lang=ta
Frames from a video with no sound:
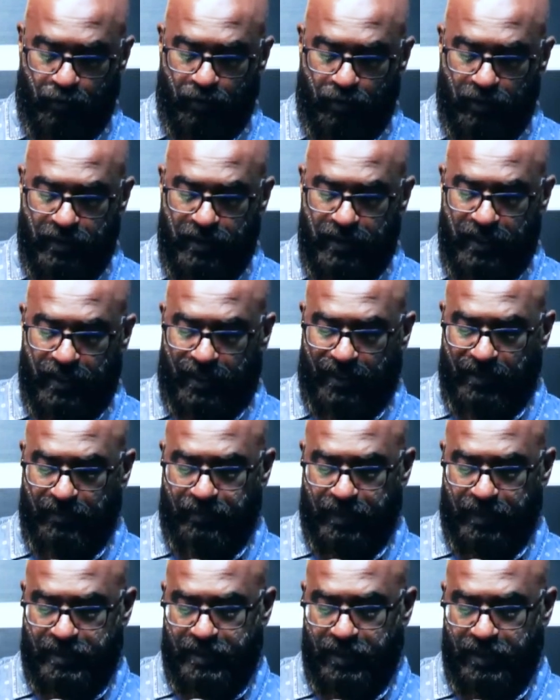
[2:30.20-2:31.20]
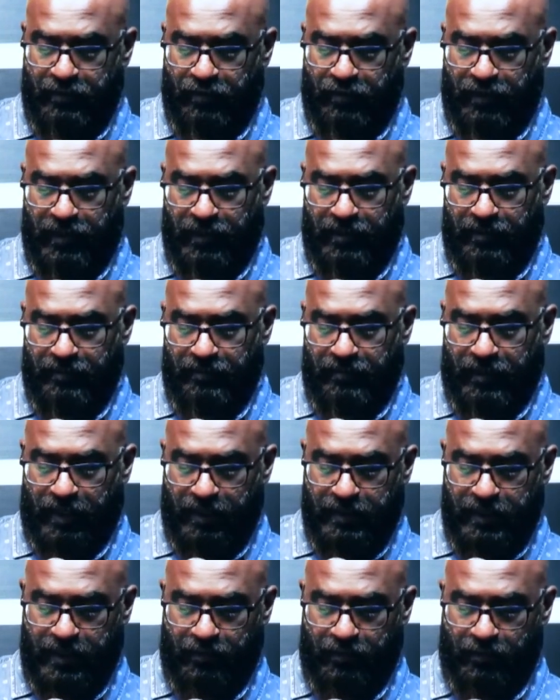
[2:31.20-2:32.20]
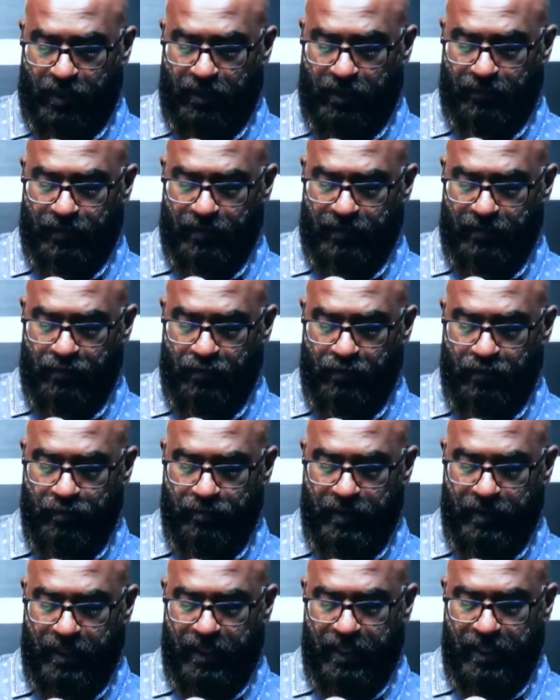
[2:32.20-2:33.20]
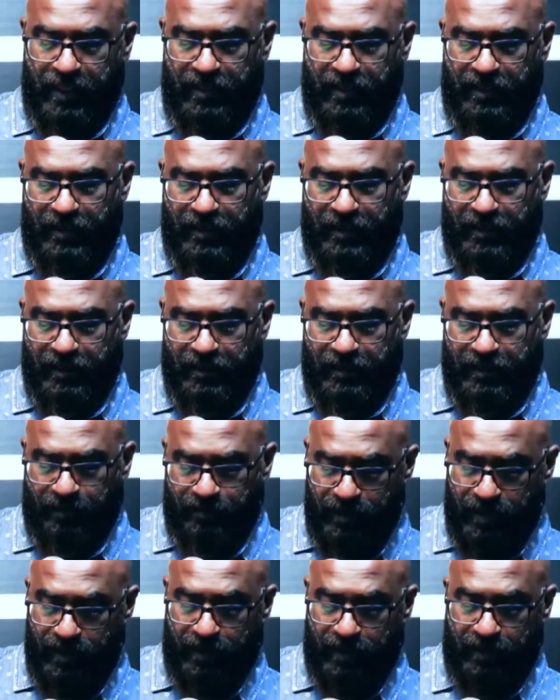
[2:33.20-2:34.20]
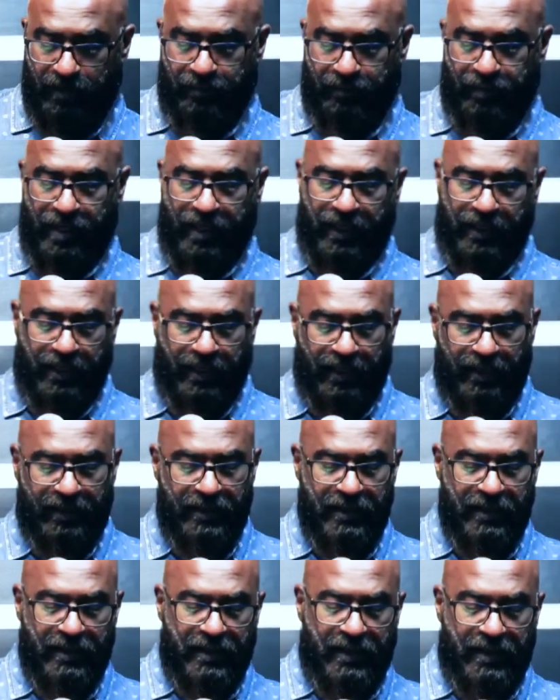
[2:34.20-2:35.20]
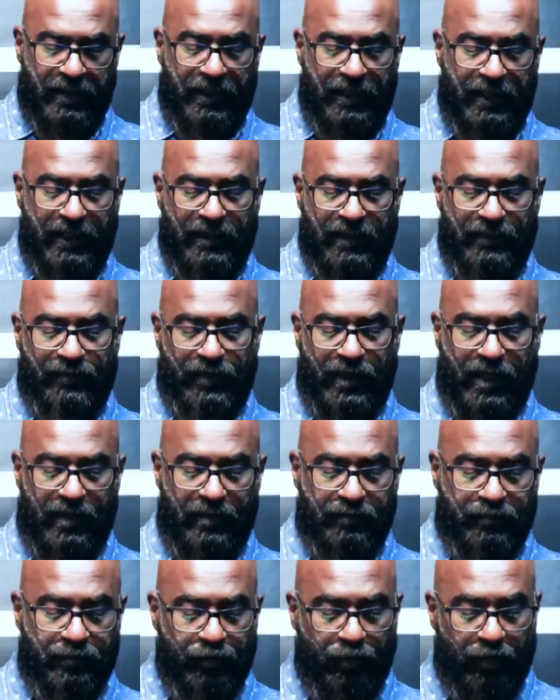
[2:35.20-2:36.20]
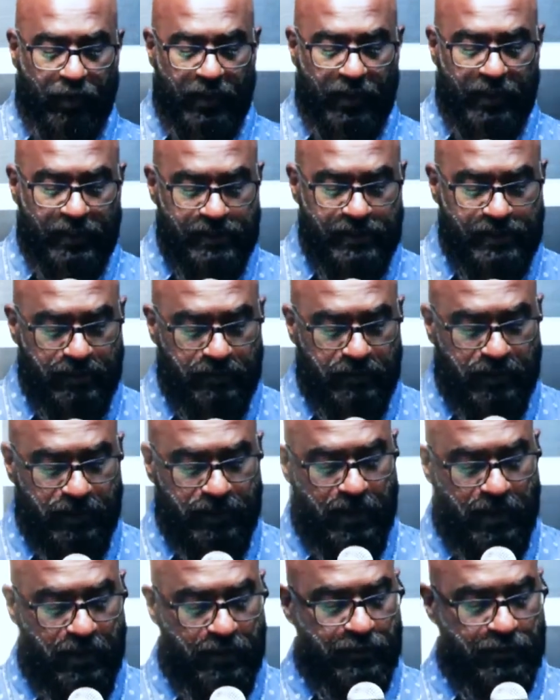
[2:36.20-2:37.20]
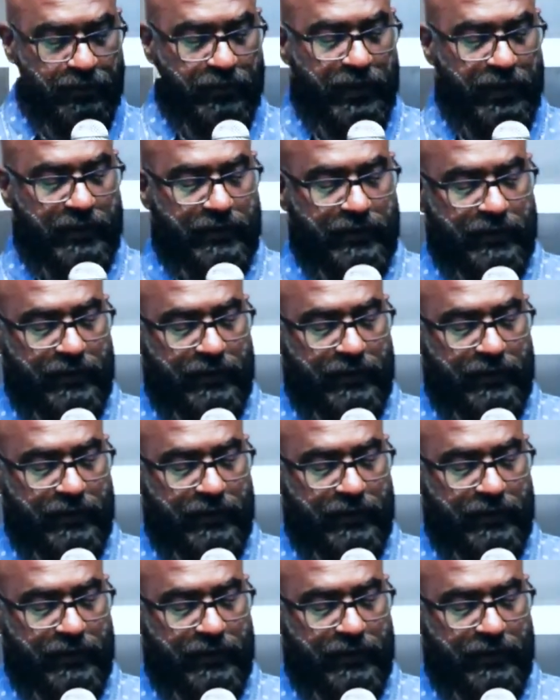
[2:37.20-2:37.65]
உறுதியாய் பற்றி கொண்ட மனதை உடையவன் உண்மையே நம்பியிருக்கிறபடியினால் நீர் அவனை பூரண சமாதானத்துடன்